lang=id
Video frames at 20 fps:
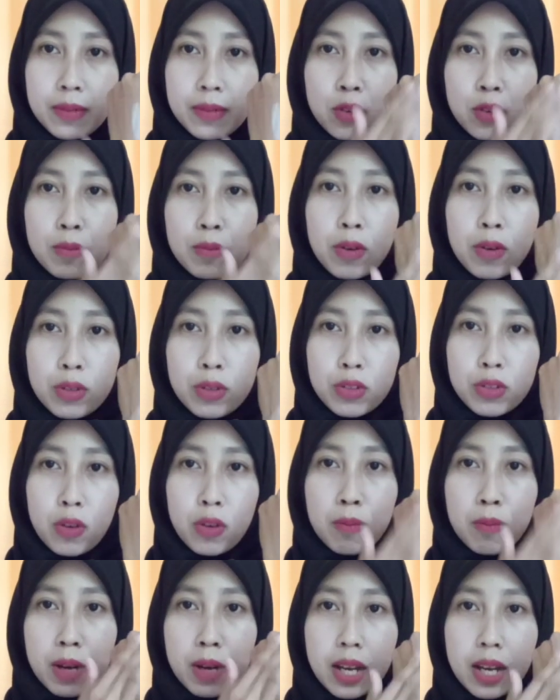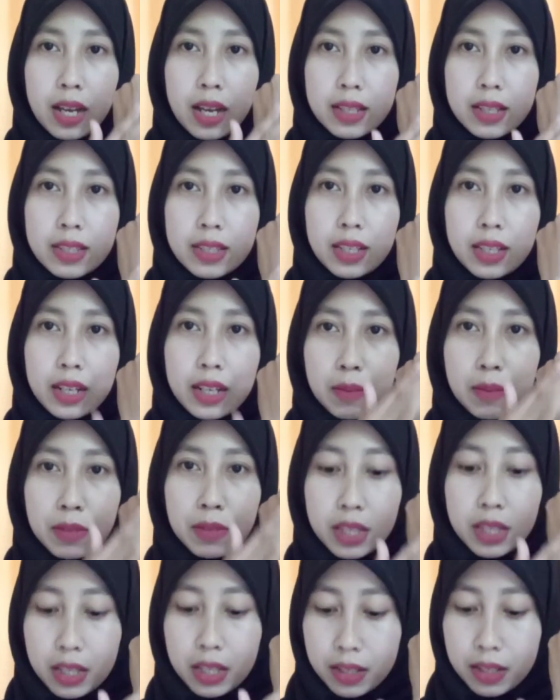Aku mau coba si
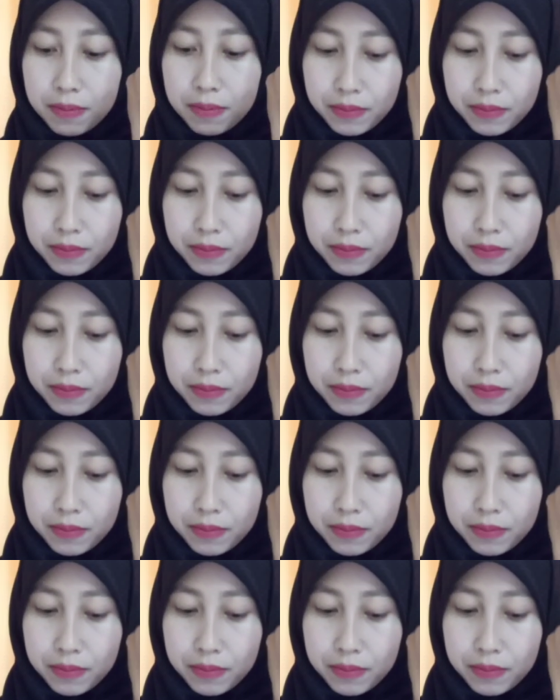krimnya.